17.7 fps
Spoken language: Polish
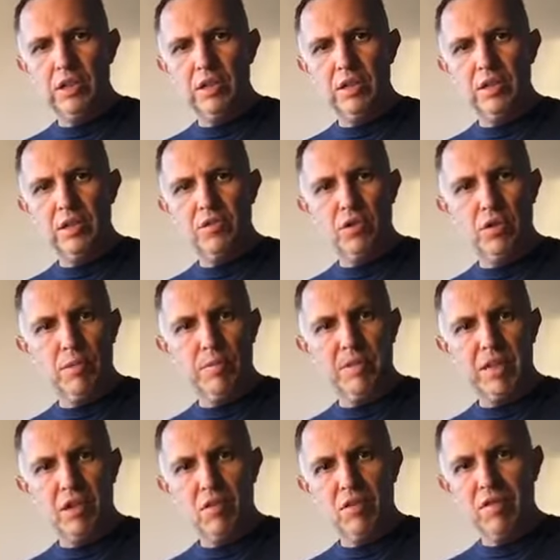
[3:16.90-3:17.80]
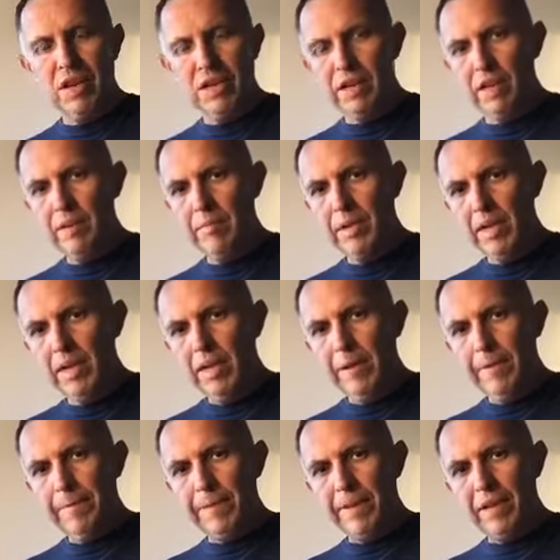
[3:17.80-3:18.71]
swoim zachowaniem.
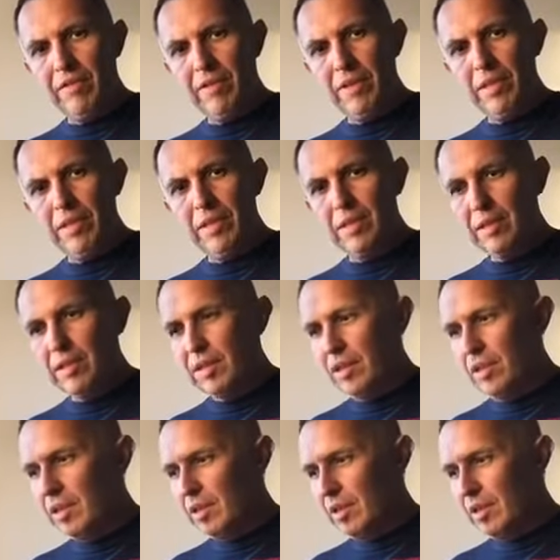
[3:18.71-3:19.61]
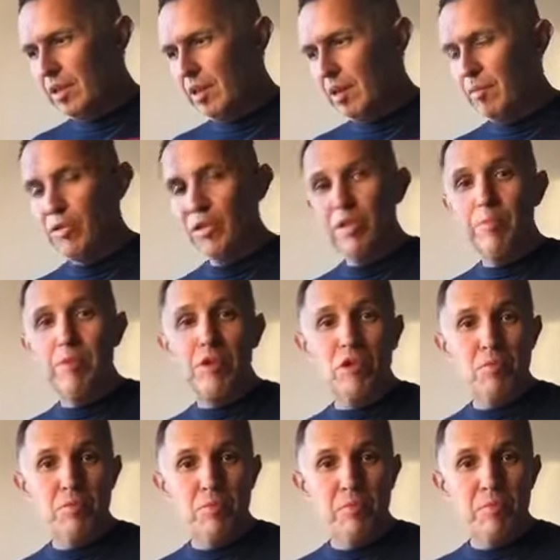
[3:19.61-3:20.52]
Tak więc, e, a można
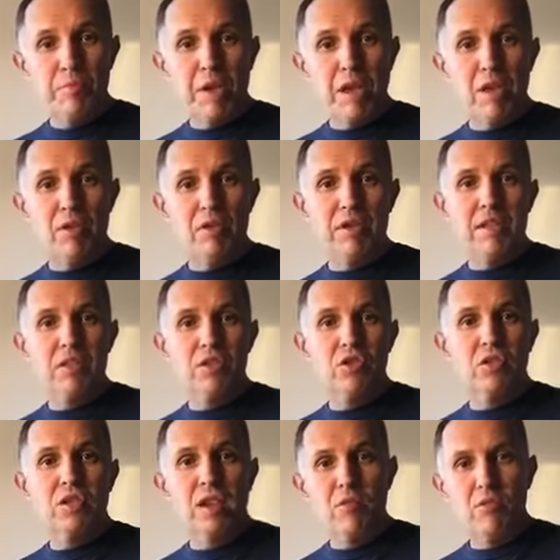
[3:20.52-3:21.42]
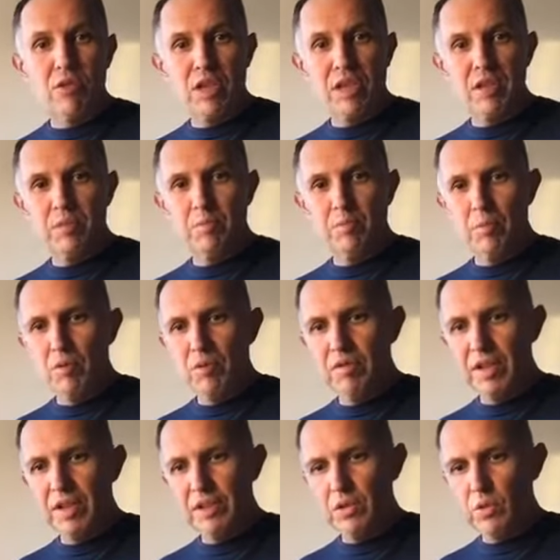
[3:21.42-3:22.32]
powiedzieć, pieniądze cały czas
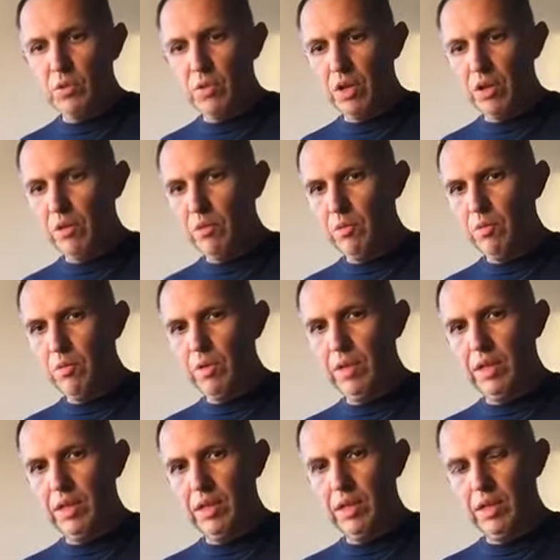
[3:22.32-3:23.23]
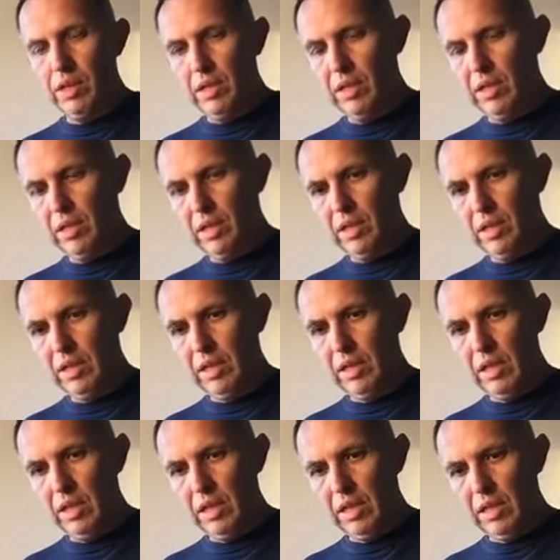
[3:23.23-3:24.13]
bulwersują e,
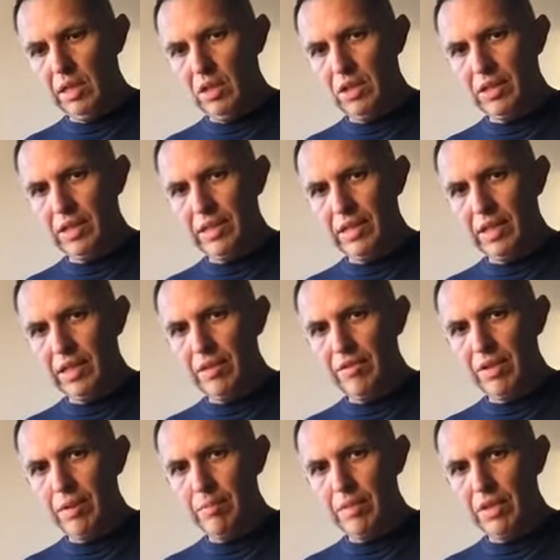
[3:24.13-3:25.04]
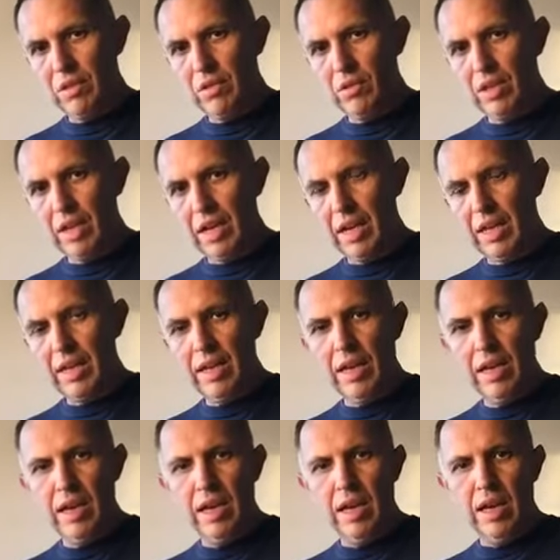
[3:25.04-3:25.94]
i się zastanawiamy, co dalej,
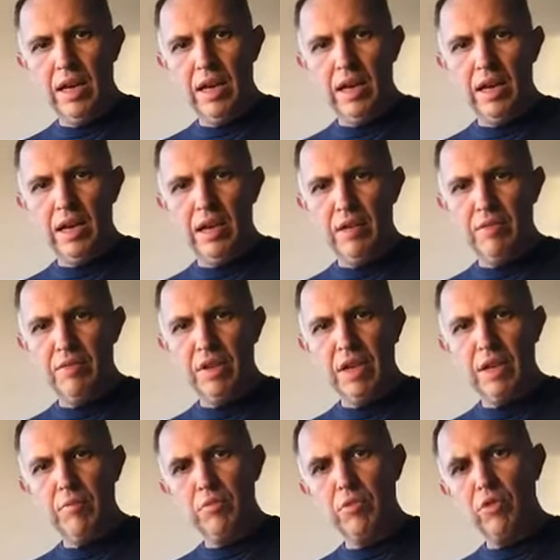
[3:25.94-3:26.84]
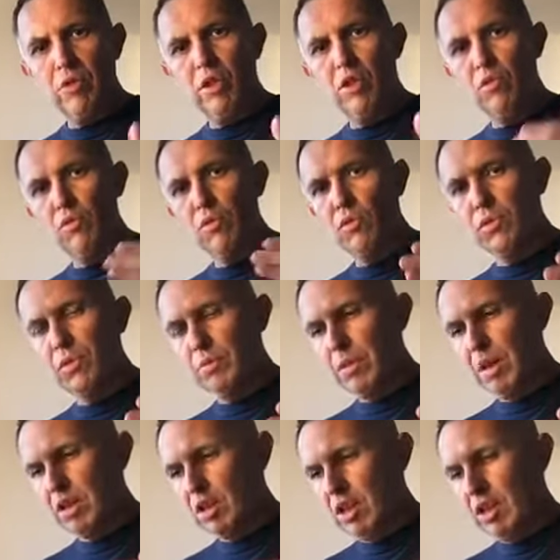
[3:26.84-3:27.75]
w jakim to kierunku
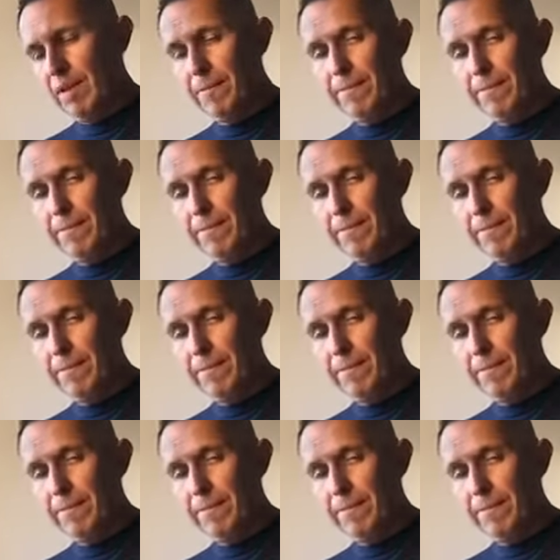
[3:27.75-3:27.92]
zmierza.